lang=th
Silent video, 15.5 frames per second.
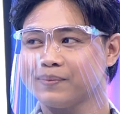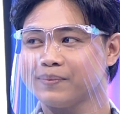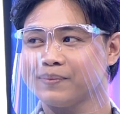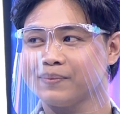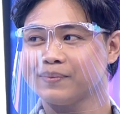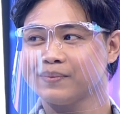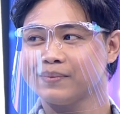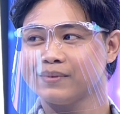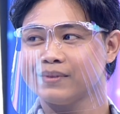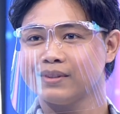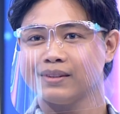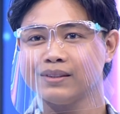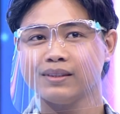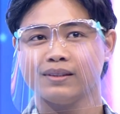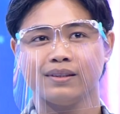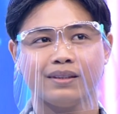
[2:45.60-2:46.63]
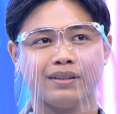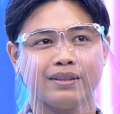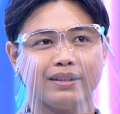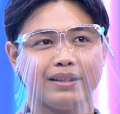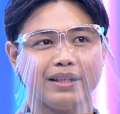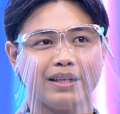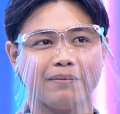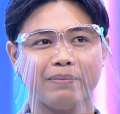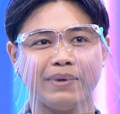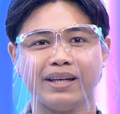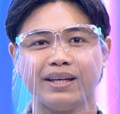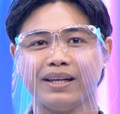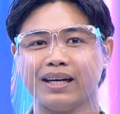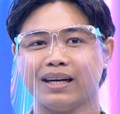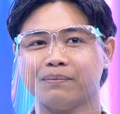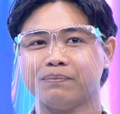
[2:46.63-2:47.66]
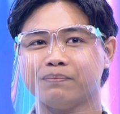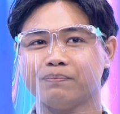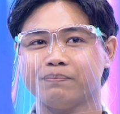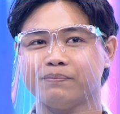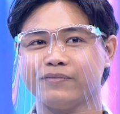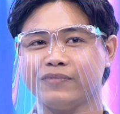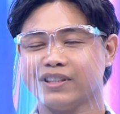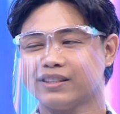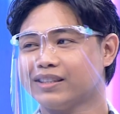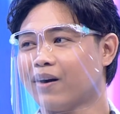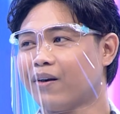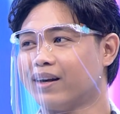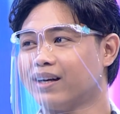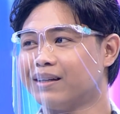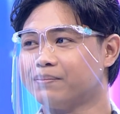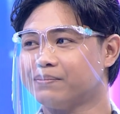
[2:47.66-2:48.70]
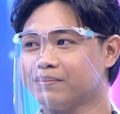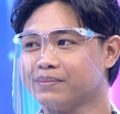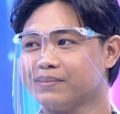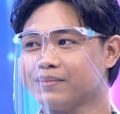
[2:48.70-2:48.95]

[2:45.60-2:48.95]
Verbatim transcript: จะจบยังลูกอีกปีหนึงครับ อีกฝึปีกสอนครับ